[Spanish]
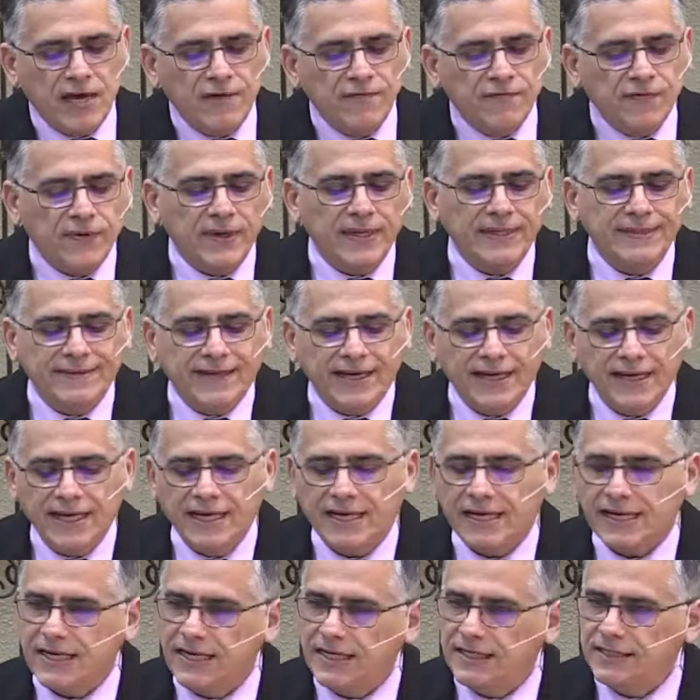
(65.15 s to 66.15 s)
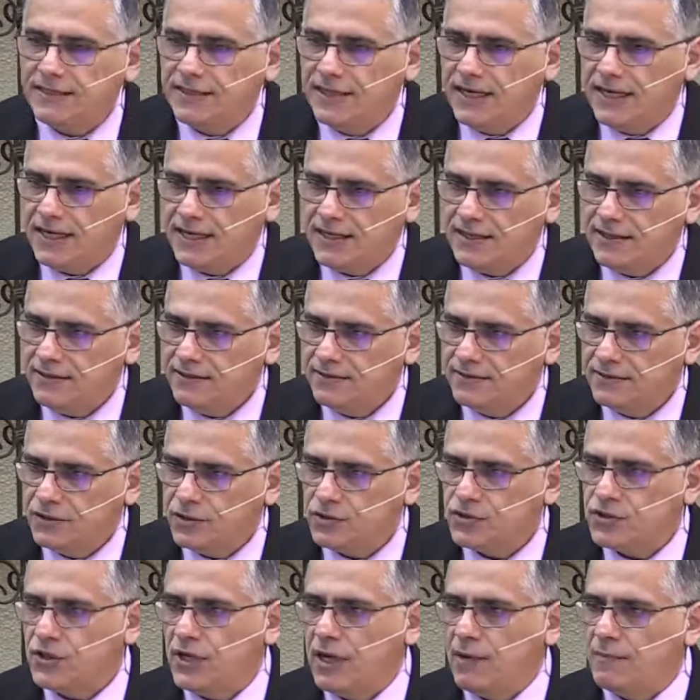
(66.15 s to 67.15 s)
enfrentar la realidad,
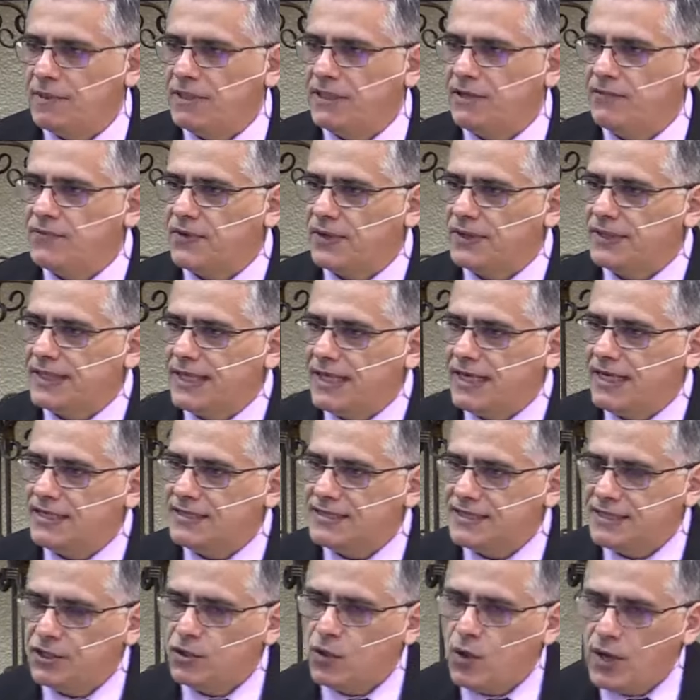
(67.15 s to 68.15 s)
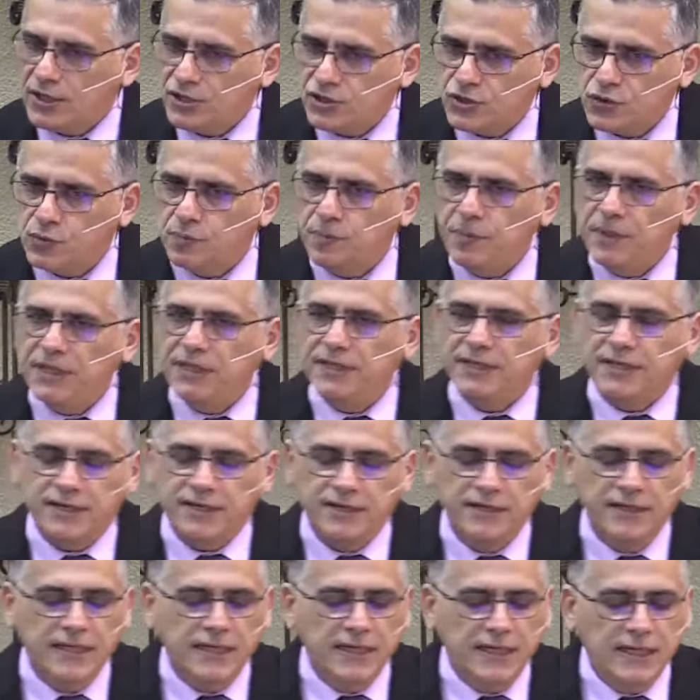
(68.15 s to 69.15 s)
no solamente enfrentarla, sino
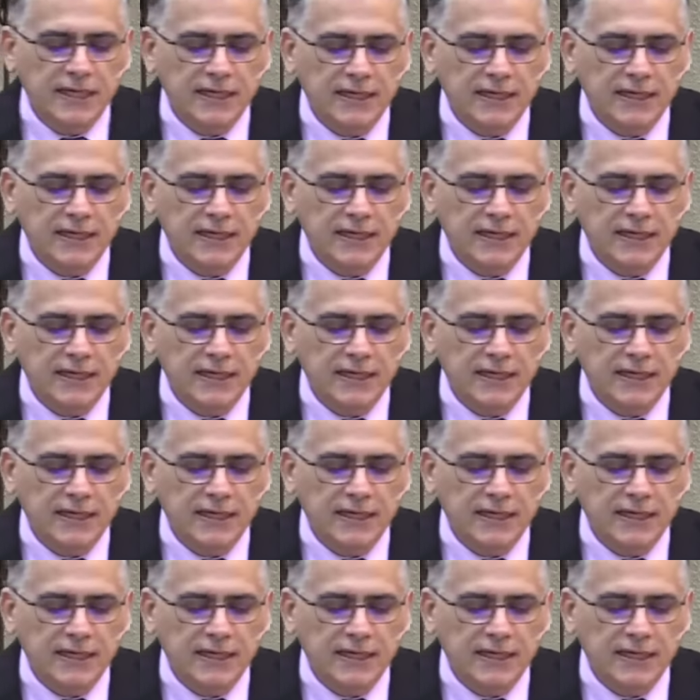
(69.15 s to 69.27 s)
asumir